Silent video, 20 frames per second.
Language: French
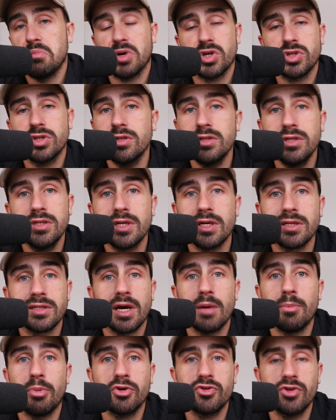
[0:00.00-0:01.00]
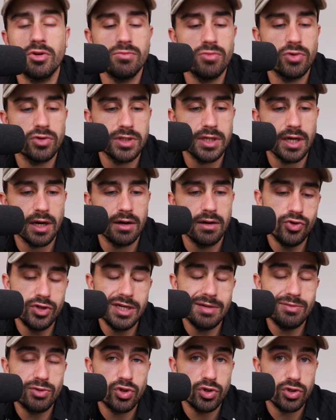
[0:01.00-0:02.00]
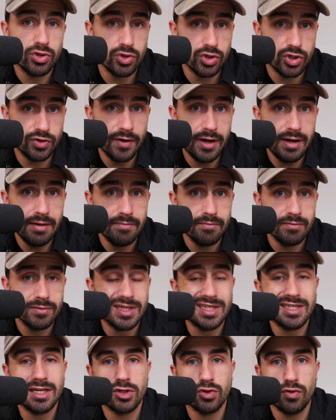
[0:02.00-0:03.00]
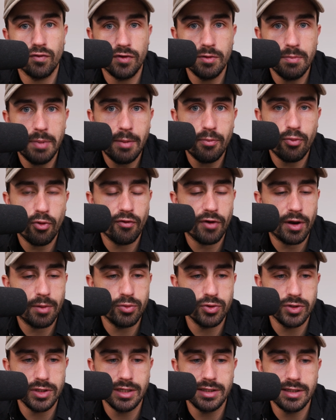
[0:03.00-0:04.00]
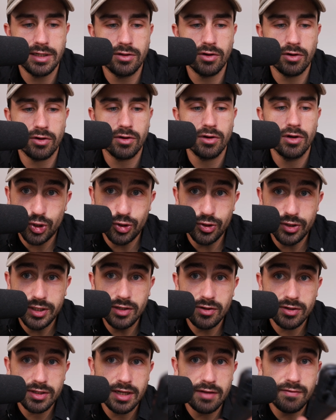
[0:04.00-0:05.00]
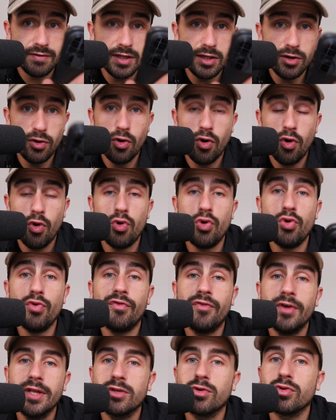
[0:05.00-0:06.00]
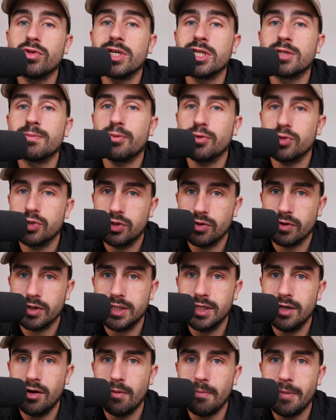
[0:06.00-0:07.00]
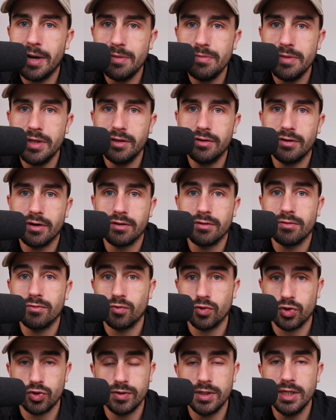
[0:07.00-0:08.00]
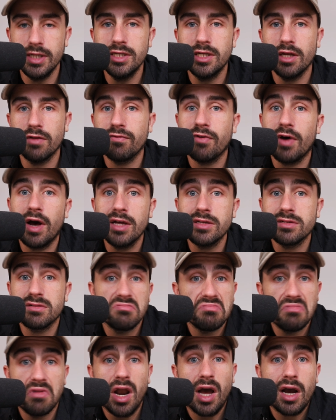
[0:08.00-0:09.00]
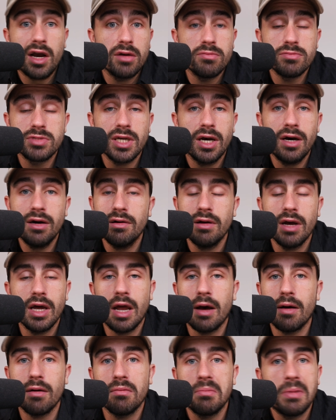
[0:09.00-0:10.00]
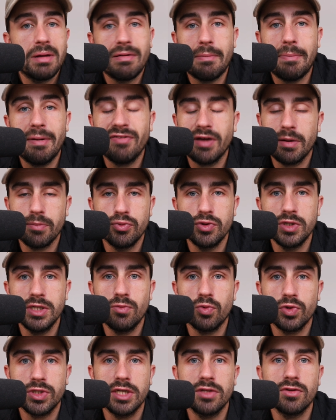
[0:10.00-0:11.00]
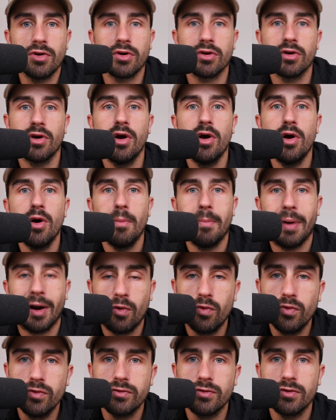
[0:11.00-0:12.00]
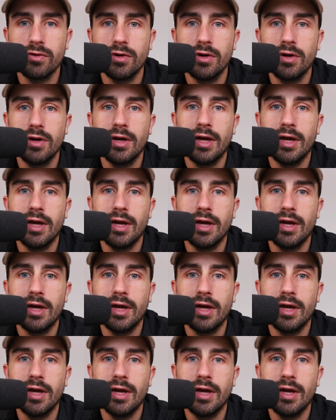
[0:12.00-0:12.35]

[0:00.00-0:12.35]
Personne dit ça, c'est important de mentir. Deuxième chose que je fais, ça, ça suffit pas pour faire buzzer le TikTok. Je dis dans cette vidéo le fait que tu es sponsorisé en badminton. Donc je vous ai dit cette phrase là comme ça, elle, elle va pas faire buzzer mon TikTok. Par contre,